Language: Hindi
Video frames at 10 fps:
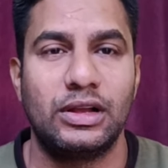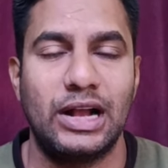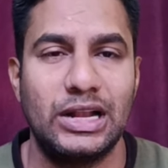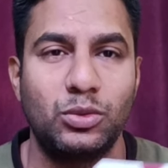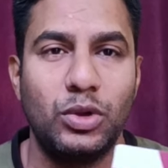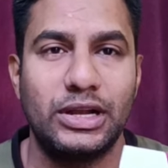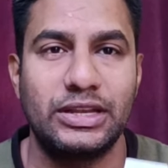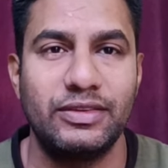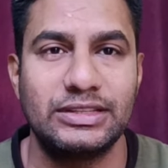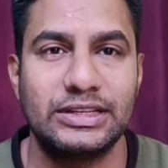कार्ड को
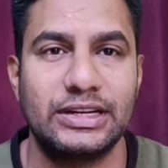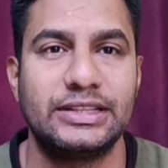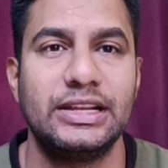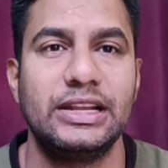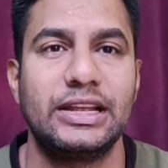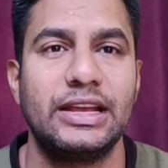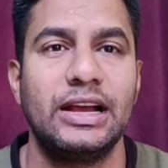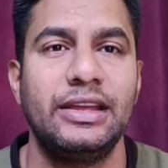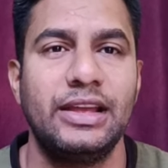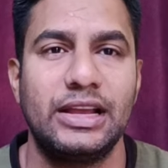एक्टिवेशन करते ही
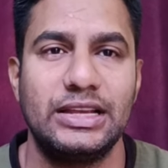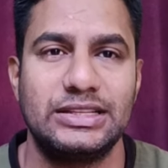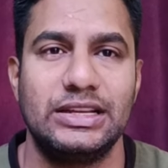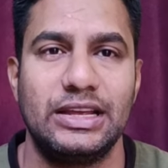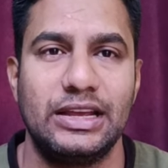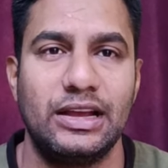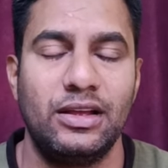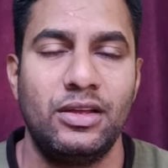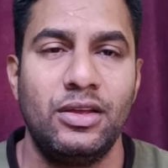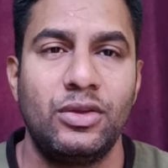लगेगा या कैसे
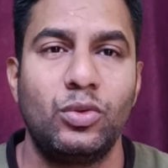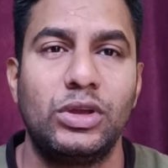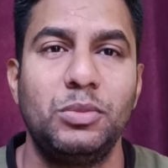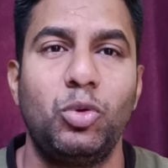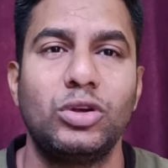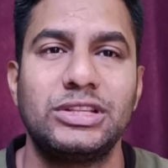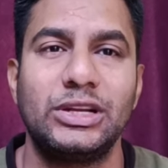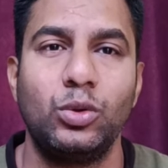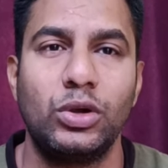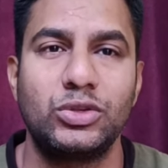लगेगा क्योंकि बहुत
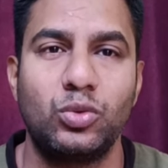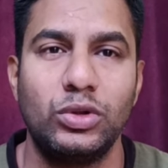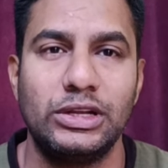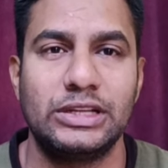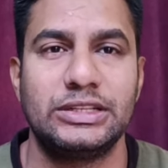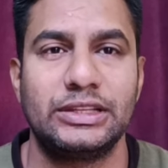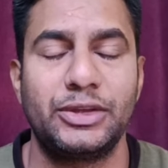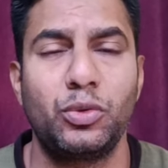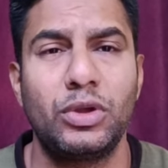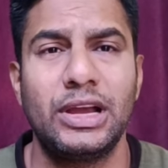सारे लोग इसको लेना
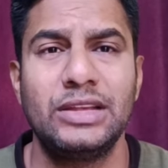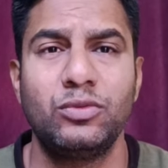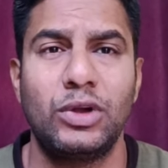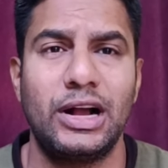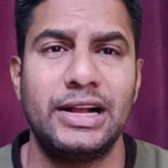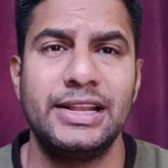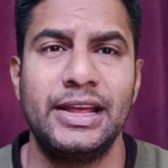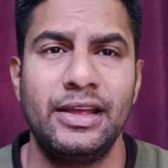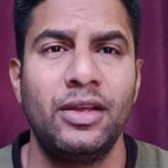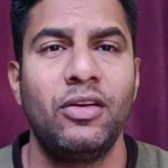चाहते हैं क्योंकि गाइज वो कार्ड
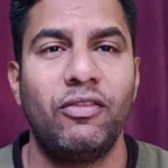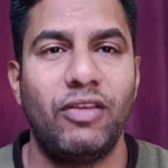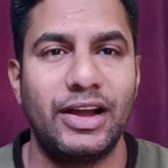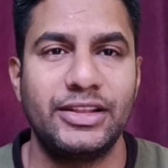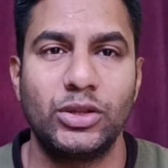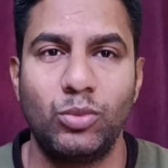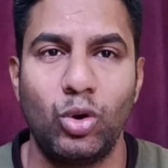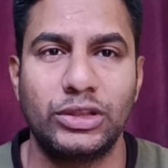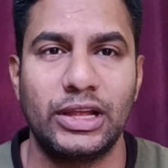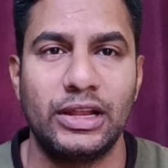है फायदे तो
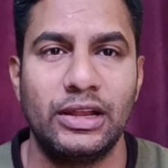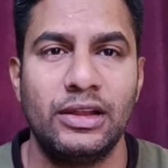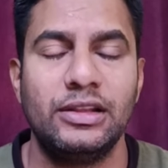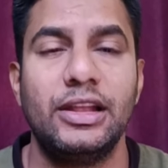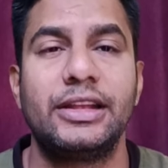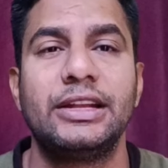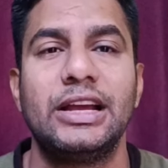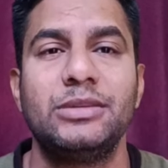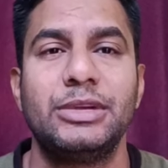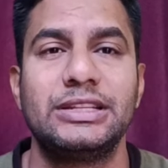बहुत है लेकिन
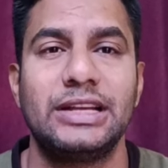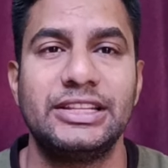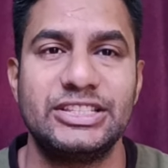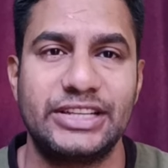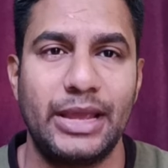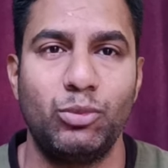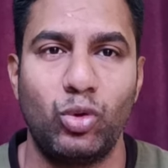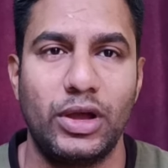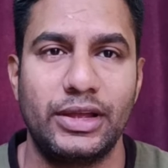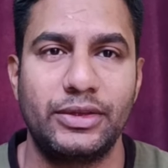गाइज मेरे साथ स्कैम
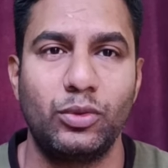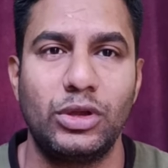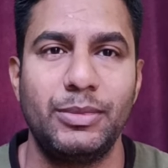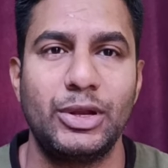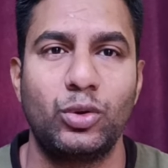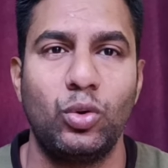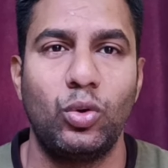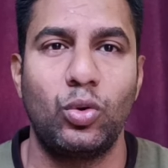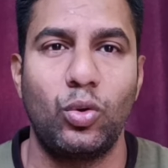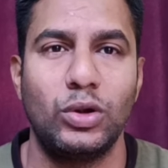हुआ है क्योंकि मेरे
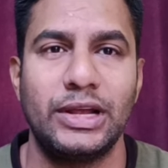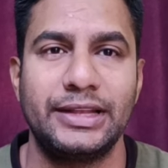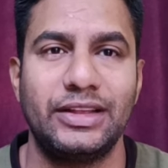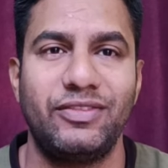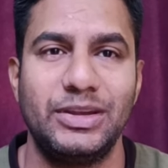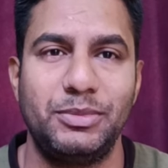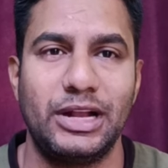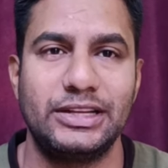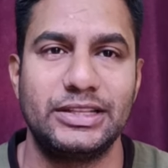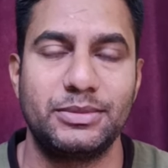को कॉल आया था
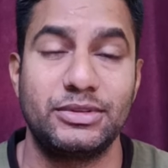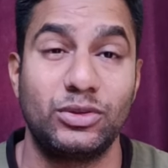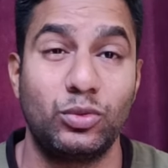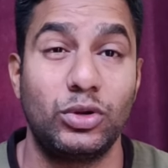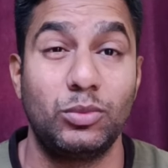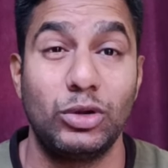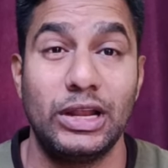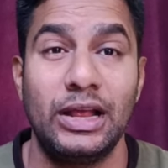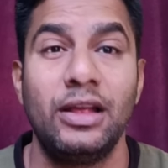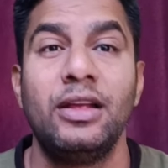फ्लिपकार्ट की तरफ से तो उन्होंने
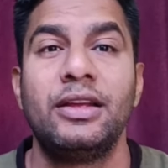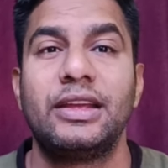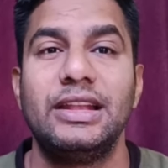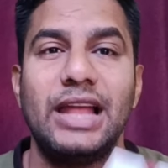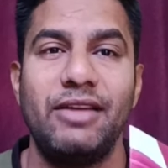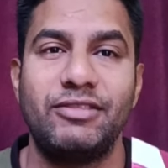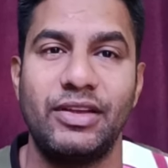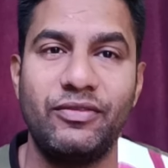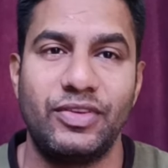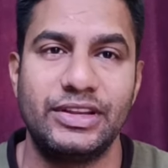बोला कि लाइफ
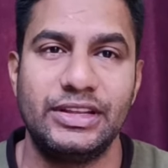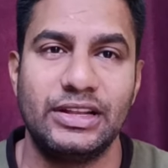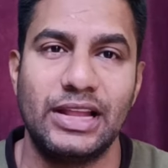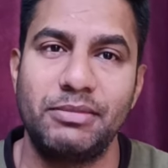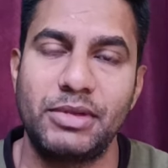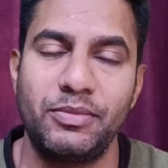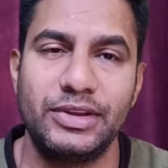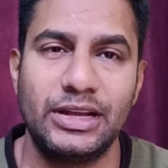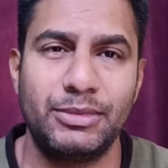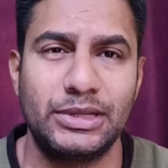टाइम फ्री है लाइफ टाइम
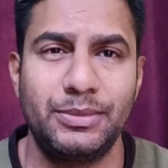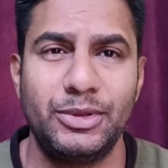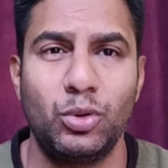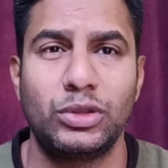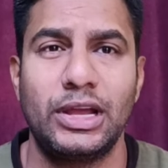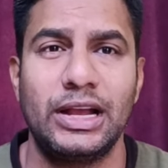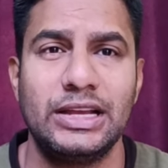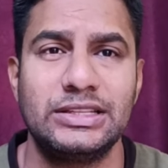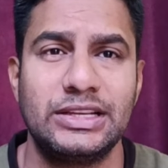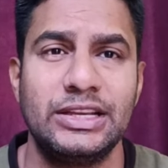फ्री का मतलब ये होता है
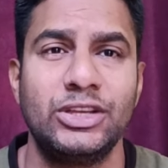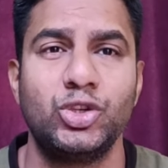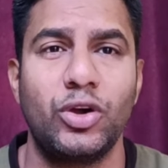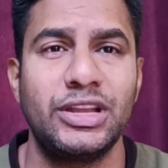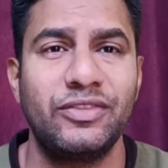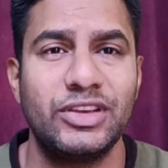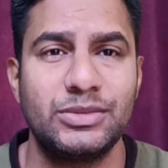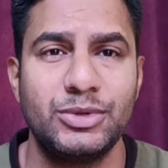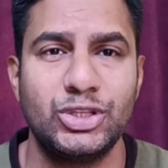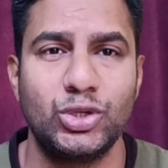गाइज की ज्वाइनिंग
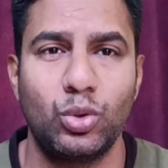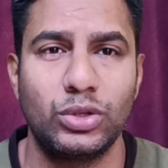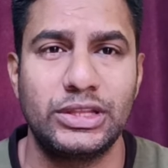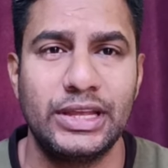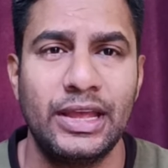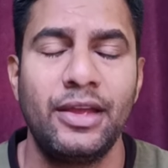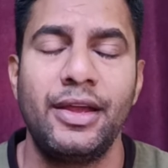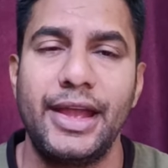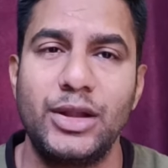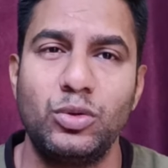फीस भी जीरो होती
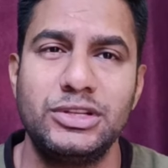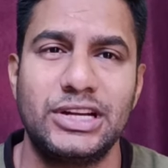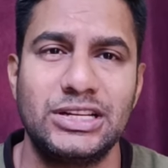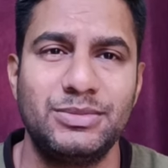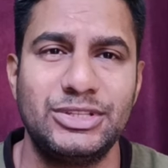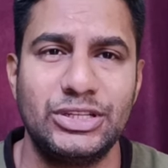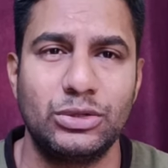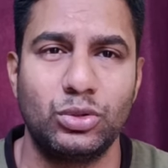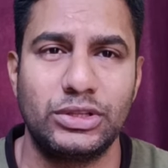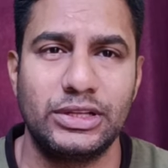है एनुअल चार्ज भी
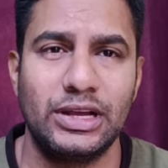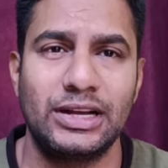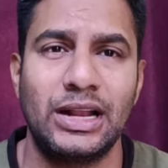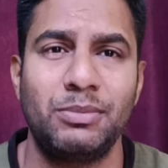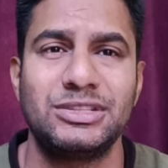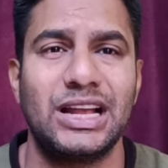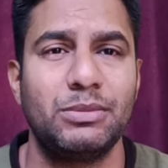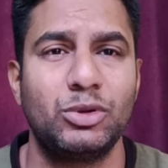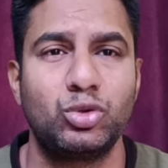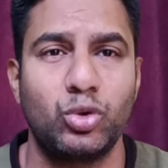जीरो होती है अगर आप
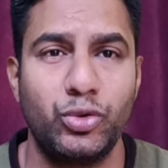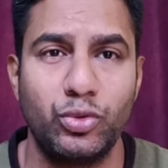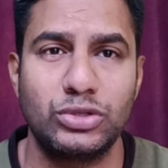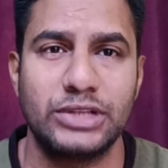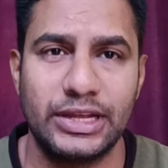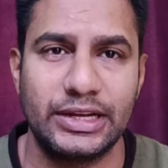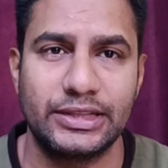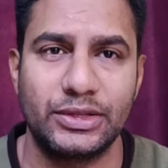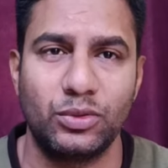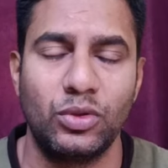साल भर उसको यूज नहीं
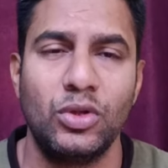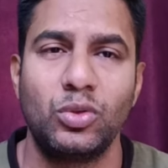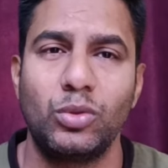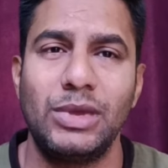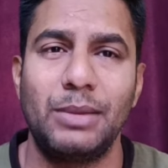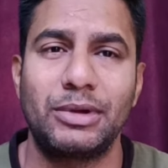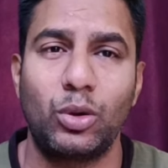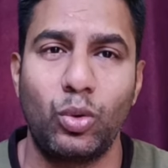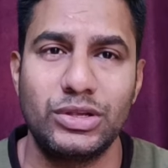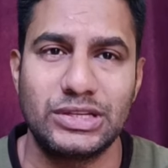करते हो तो भी आपका
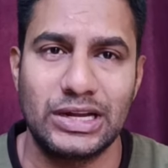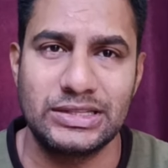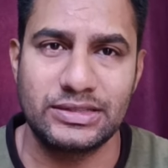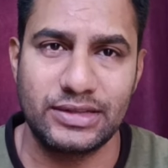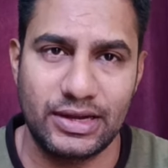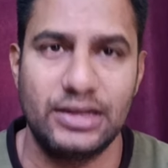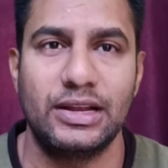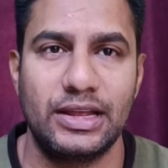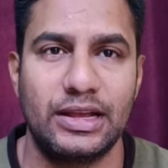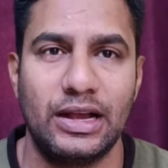कोई चार्ज नहीं
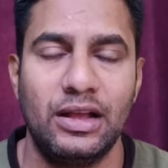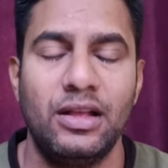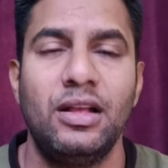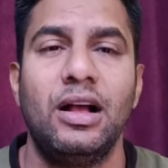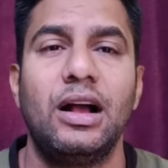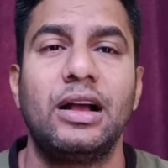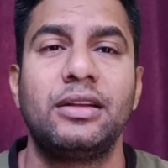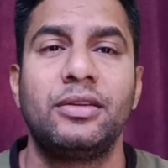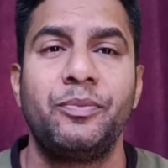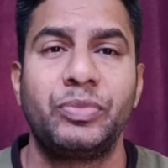लगेगा
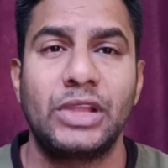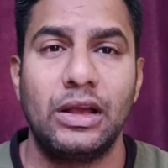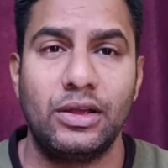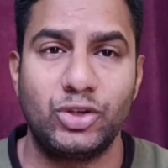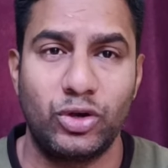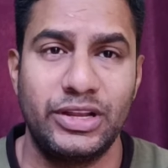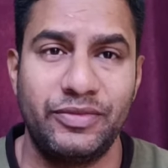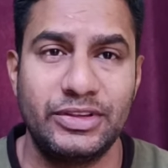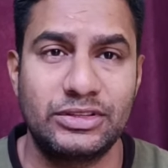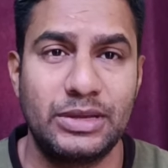अगर
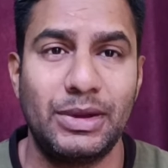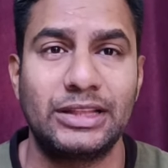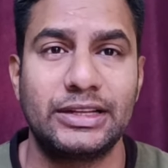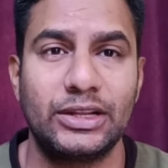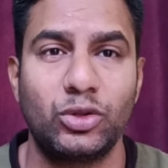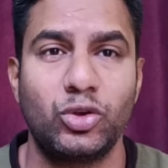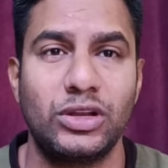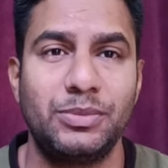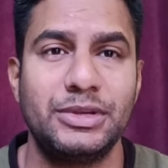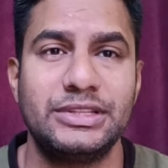ज्वाइनिंग फीस की बात करें तो
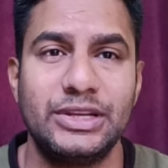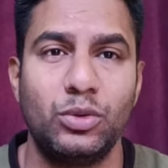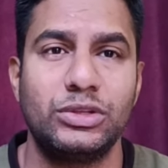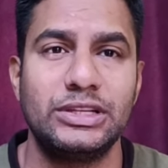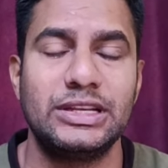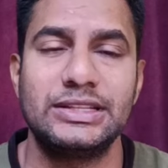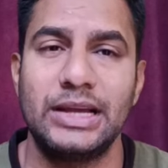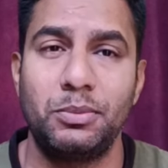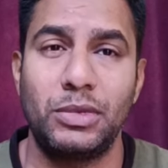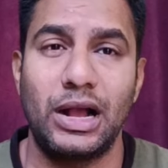ज्वाइनिंग फीस ये होती है
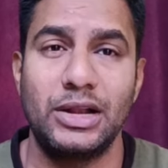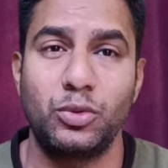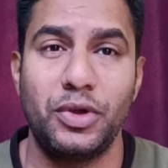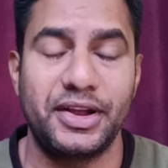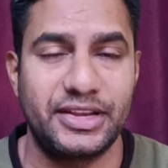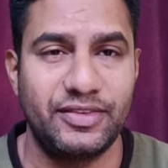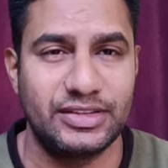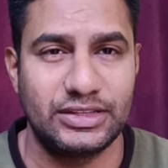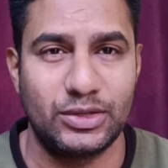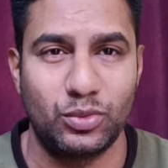जैसे आप कार्ड को
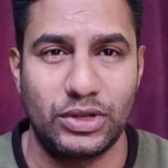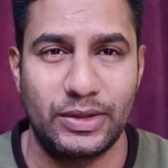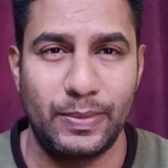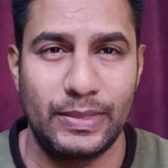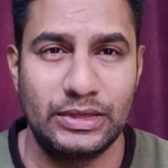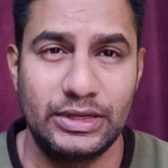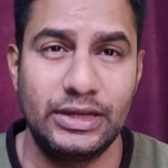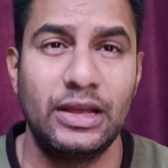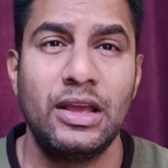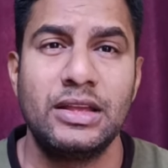एक्टिवेशन करोगे
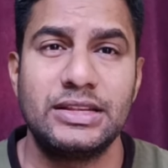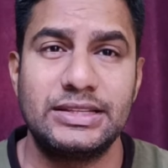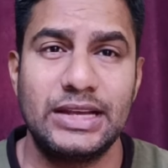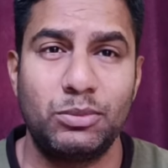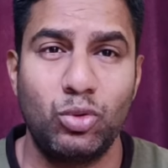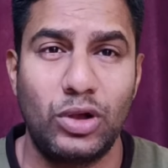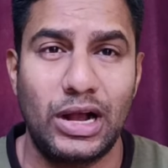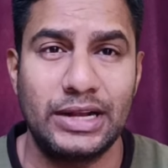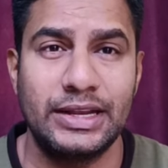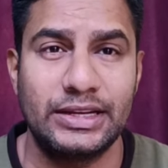ठीक है जैसे आपको
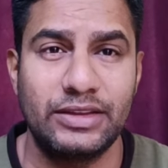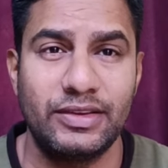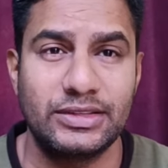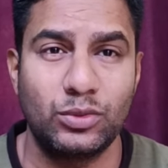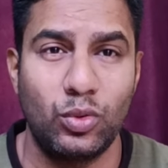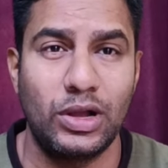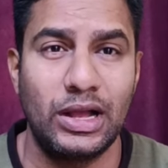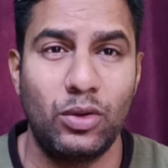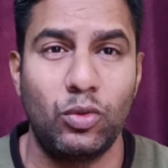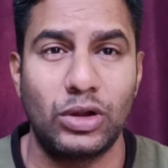कार्ड एक्टिवेशन
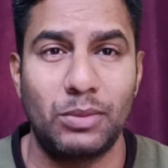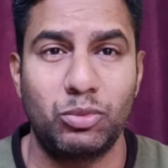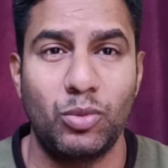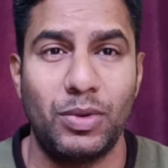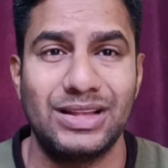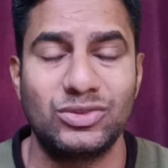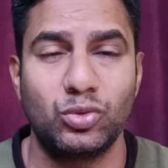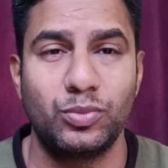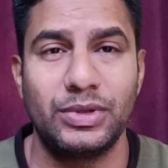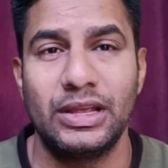होगा और आपको पांच
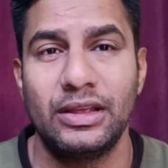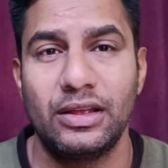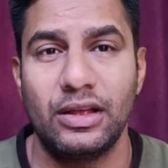सौ रुपये